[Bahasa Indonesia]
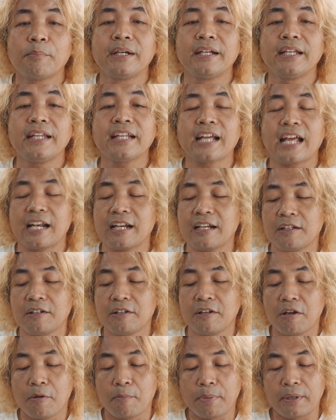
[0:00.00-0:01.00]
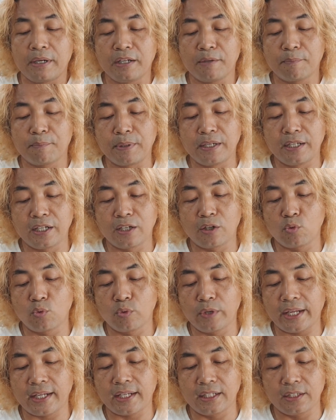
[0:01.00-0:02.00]
bening kan bening-bening
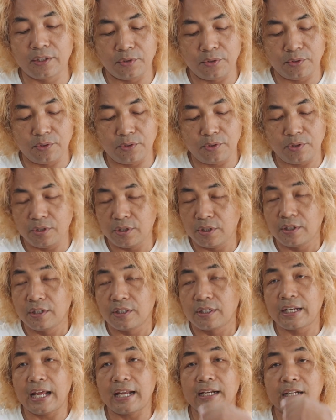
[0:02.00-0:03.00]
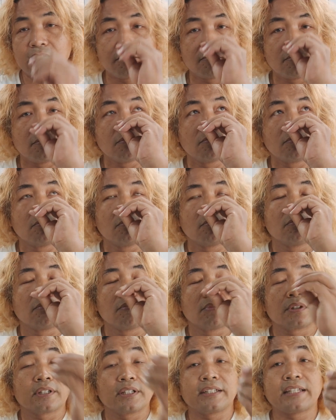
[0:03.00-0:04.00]
kuning itu dan
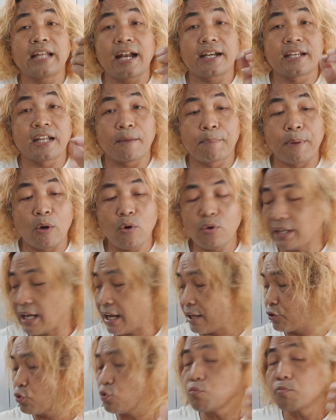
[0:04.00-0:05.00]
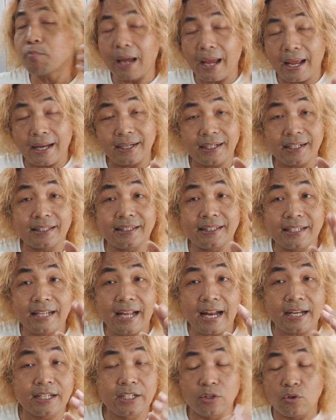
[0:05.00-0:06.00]
tidak ada baunya cuman
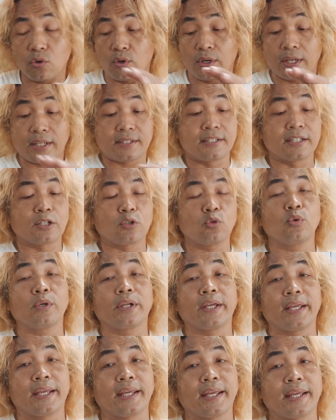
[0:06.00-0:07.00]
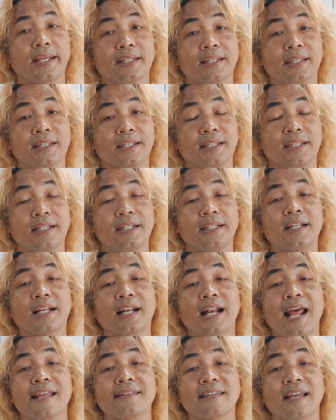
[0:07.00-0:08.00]
ketika dioles di kulit
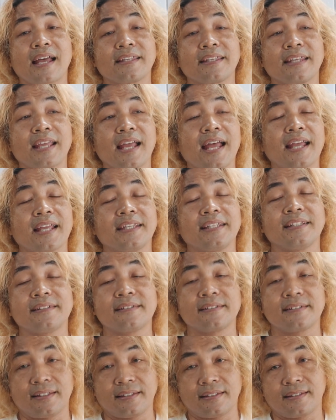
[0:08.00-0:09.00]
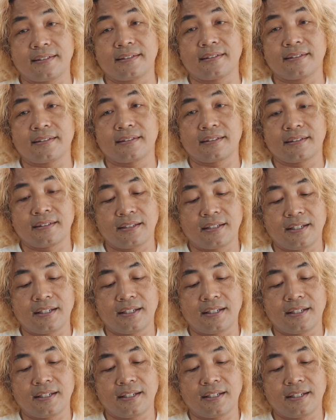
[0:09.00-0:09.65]
ini rasanya isis